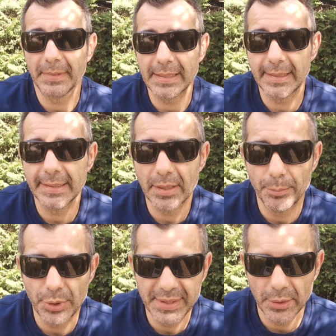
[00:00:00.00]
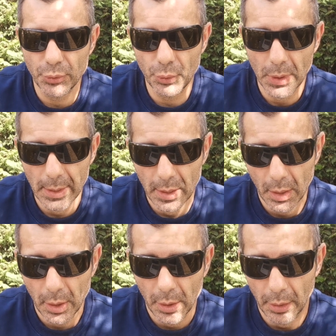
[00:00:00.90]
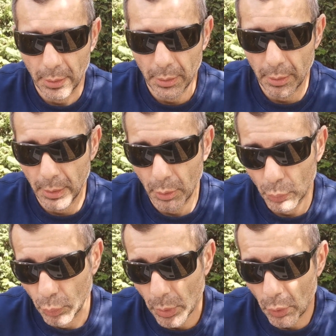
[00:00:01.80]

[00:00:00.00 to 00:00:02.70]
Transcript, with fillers: Ta selle est un peu descendue. ou